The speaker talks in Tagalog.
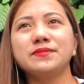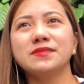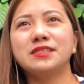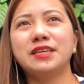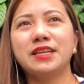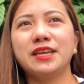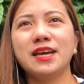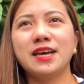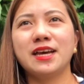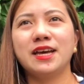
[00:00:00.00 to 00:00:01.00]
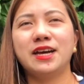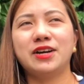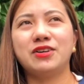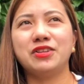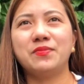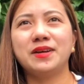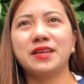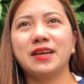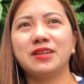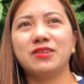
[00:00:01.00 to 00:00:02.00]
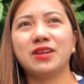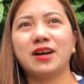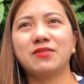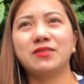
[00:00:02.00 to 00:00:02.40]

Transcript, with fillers: Ayan nga, o, diba nag-ano na ako,